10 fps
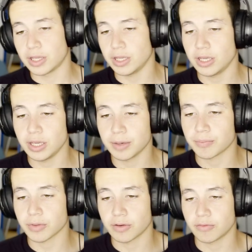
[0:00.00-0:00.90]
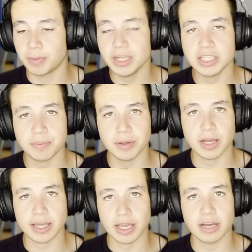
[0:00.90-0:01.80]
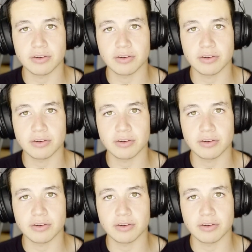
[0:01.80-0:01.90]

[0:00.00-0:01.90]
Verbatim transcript: И, в принципе, как я и